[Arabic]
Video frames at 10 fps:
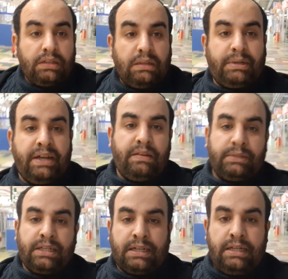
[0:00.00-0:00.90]
طبعا هذه
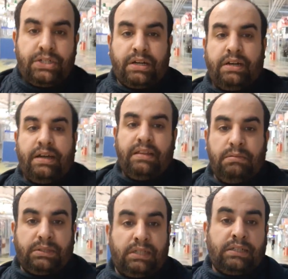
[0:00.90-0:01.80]
البطاقة الآن شرينا هذه
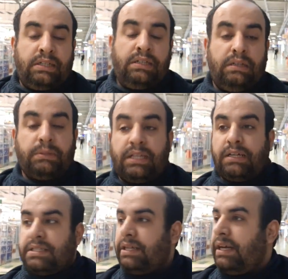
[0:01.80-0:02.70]
البطاقة
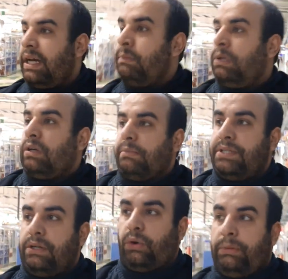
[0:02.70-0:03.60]
البطاقة سعرها
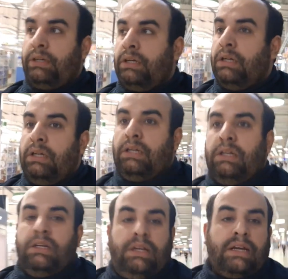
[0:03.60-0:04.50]
54 روبل
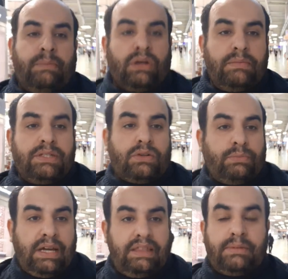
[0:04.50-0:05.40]
ال 54
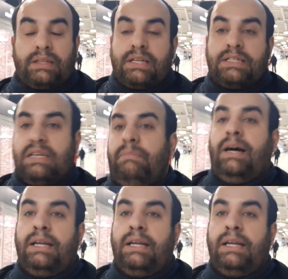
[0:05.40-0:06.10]
روبل هذه تتقسم